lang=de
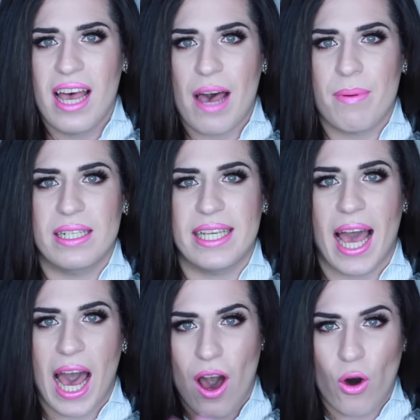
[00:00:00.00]
Aber die
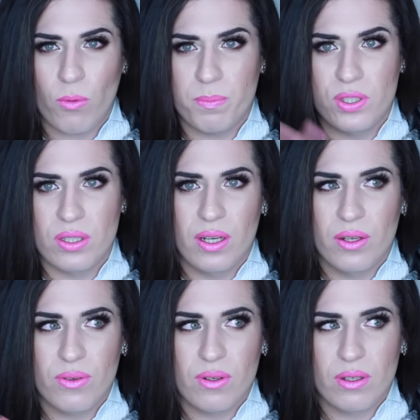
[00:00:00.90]

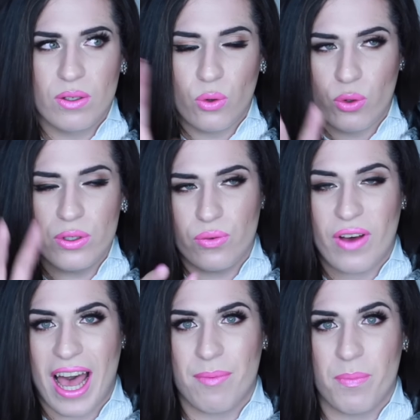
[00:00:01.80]

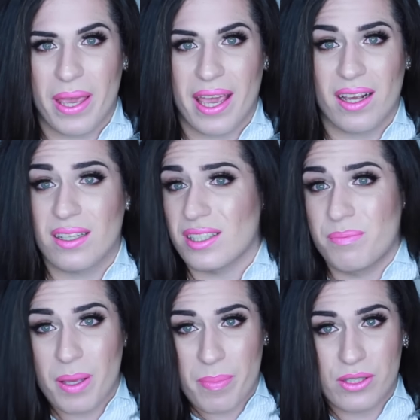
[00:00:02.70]
Hauptgrundfarbe Pink
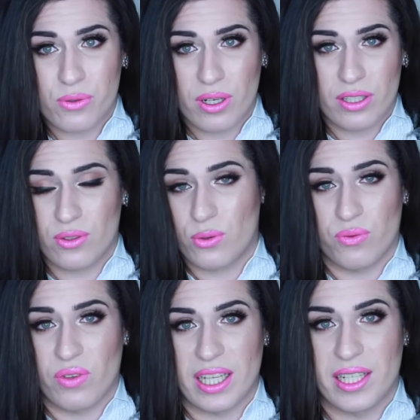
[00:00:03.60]
ist mir persönlich
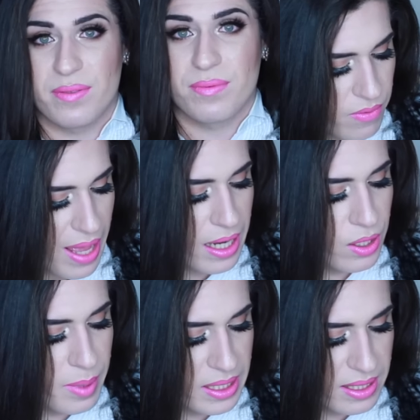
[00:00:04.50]
zu viel. Frage
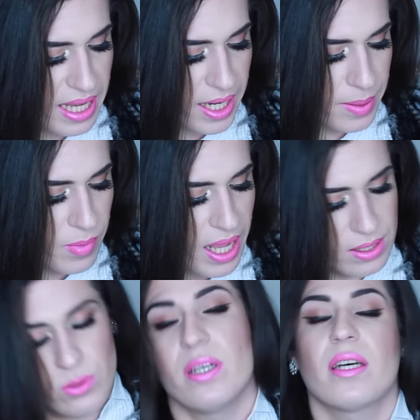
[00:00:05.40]
Nummer 10.
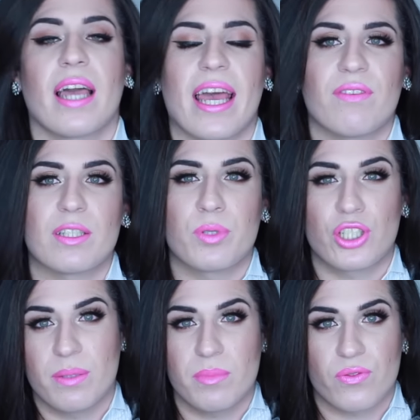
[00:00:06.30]
Hast du irgendetwas
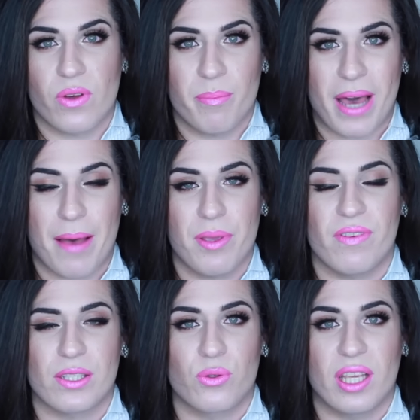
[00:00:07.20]
Bestimmtes von Barbie,
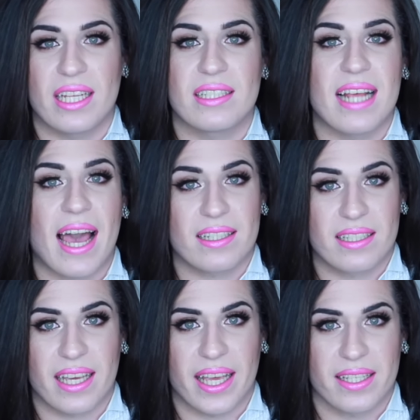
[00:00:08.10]
was du jeden Tag
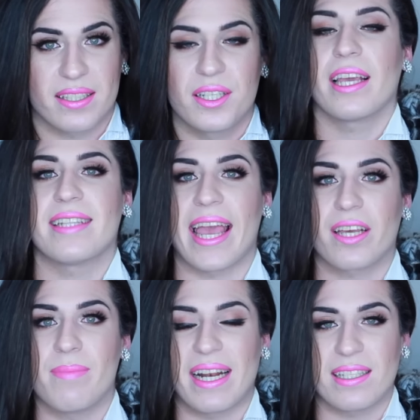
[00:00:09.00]
trägst? Ich
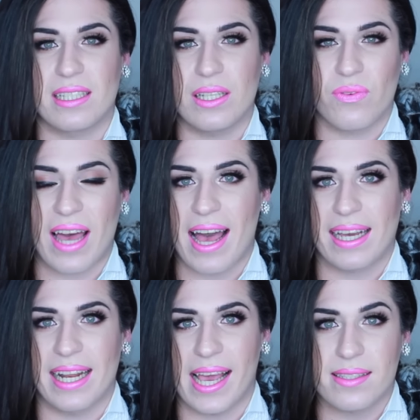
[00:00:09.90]
denke mal, dass sich die
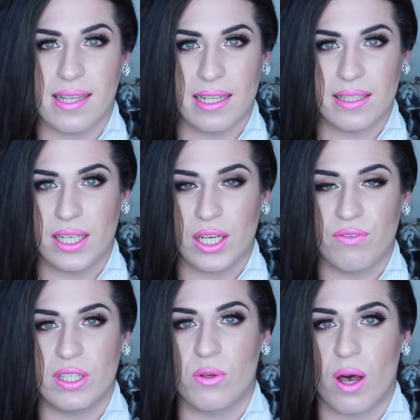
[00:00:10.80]
Frage in erster Linie
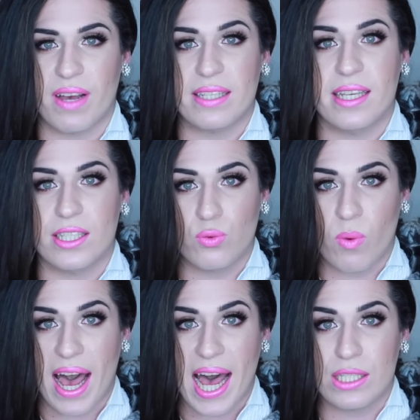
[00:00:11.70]
irgendwie so auf
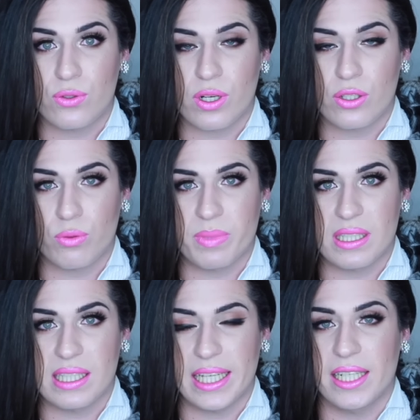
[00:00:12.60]
Accessoires oder so
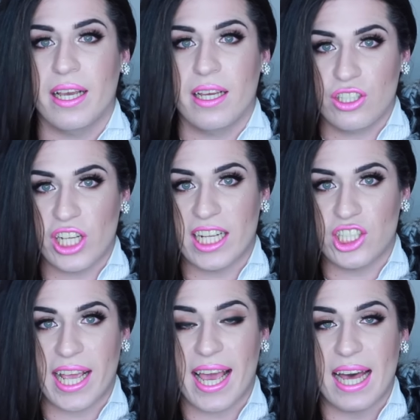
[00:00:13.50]
bezieht.
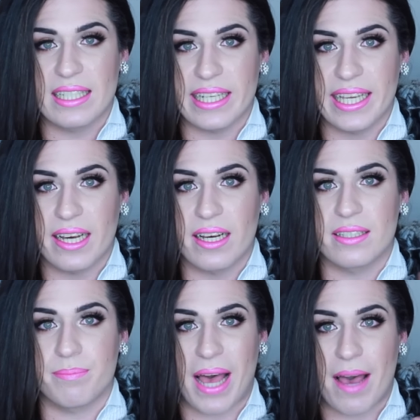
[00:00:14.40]
JJ hat ihr
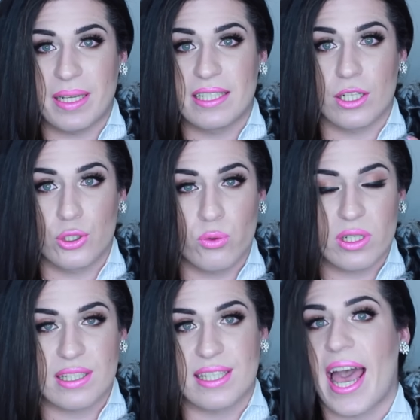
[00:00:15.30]
Barbie-Tattoo
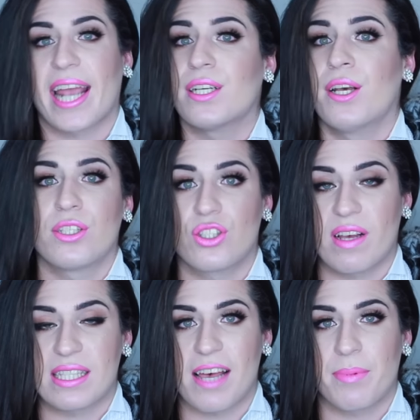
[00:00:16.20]
gezeigt.
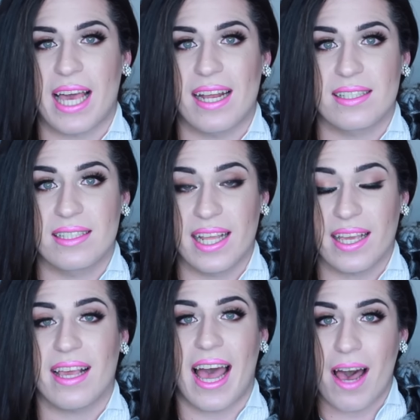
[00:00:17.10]
Sowas habe ich alles
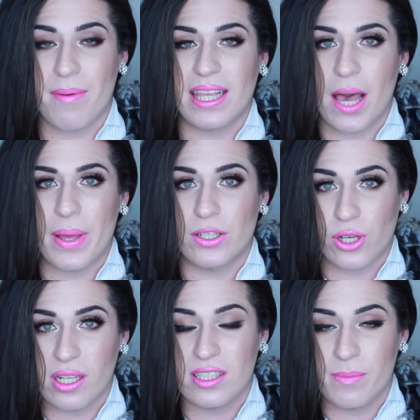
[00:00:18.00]
nicht, aber ich habe
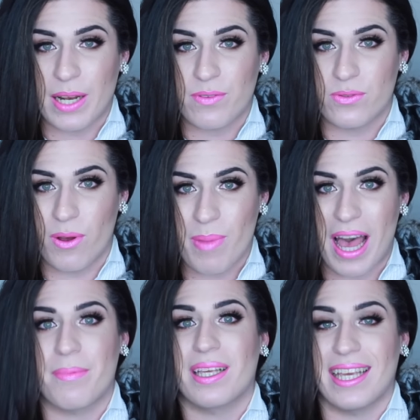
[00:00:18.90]
trotzdem etwas von
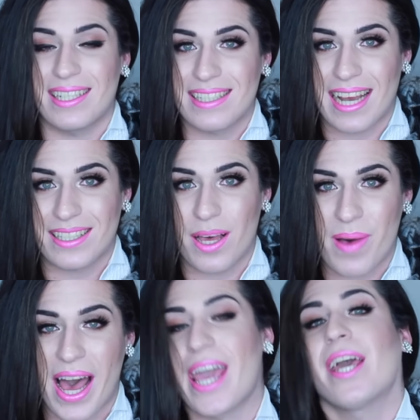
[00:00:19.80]
Barbie jeden Tag
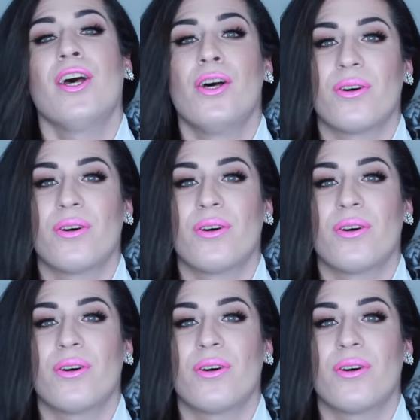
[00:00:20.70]
dabei.